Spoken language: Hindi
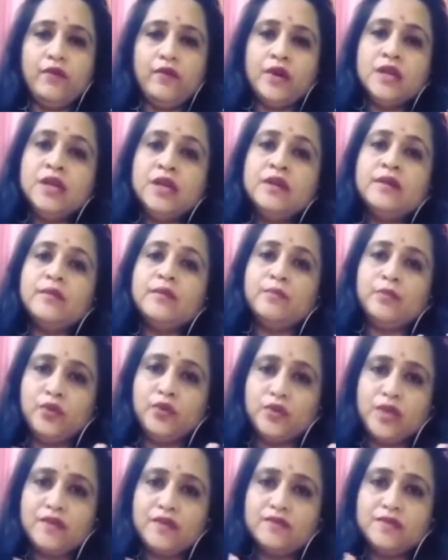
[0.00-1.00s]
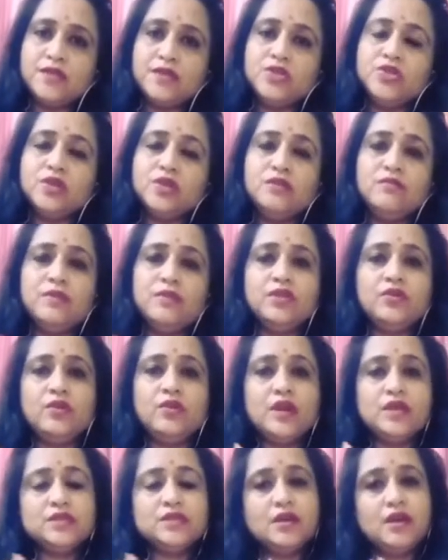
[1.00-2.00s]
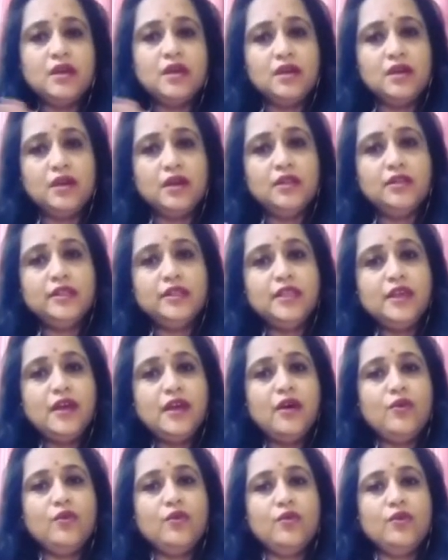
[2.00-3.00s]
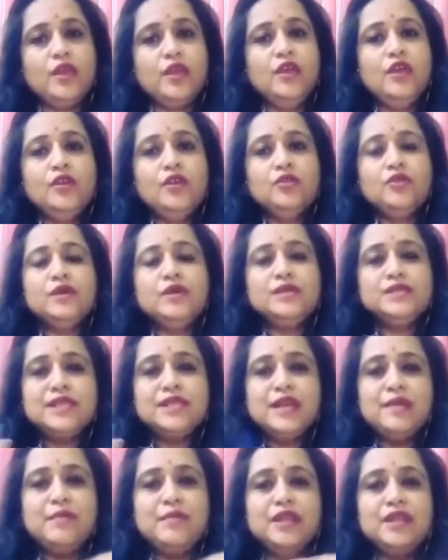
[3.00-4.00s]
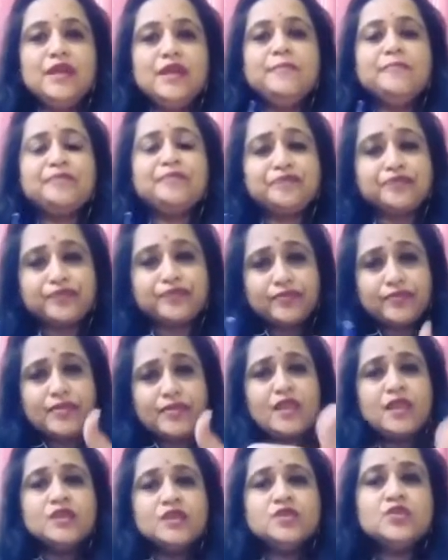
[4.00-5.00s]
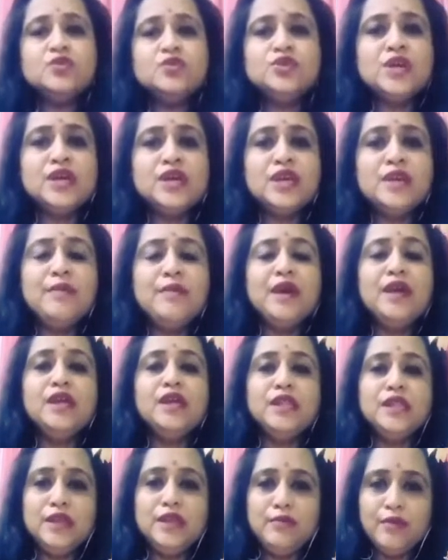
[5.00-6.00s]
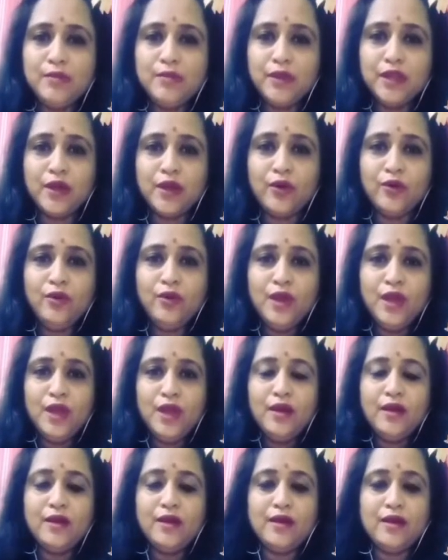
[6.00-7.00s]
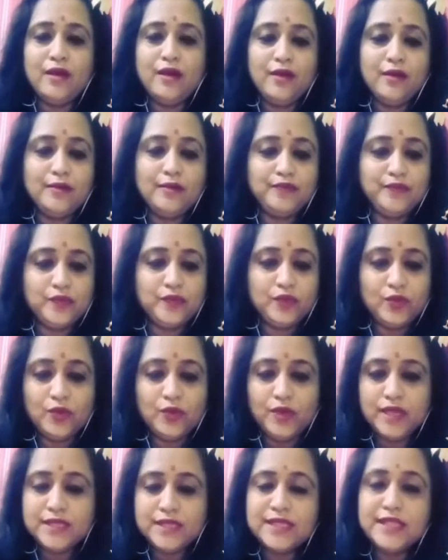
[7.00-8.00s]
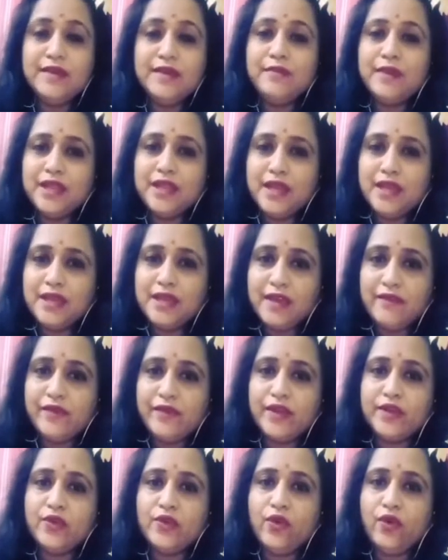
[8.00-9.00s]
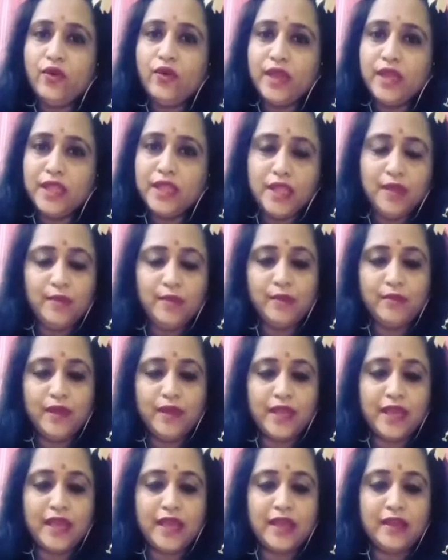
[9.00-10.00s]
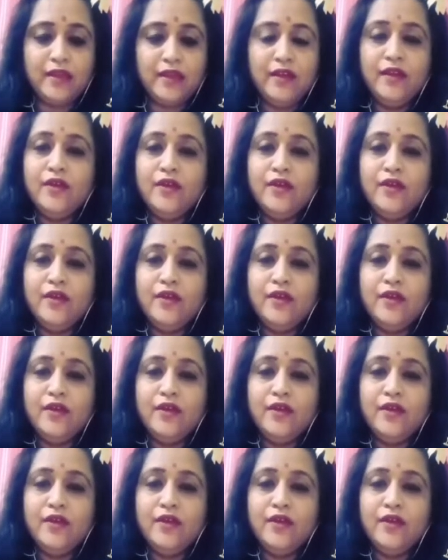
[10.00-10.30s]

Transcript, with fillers: वर्ल्ड प्रोनाउंसिएशन में थोड़ा सा गलतियाँ होंगी तो इसलिए मैंने सोचा कि मैं हिंदी में बनाऊं तो इसलिए मैंने ये वीडियो हिंदी में बनाया है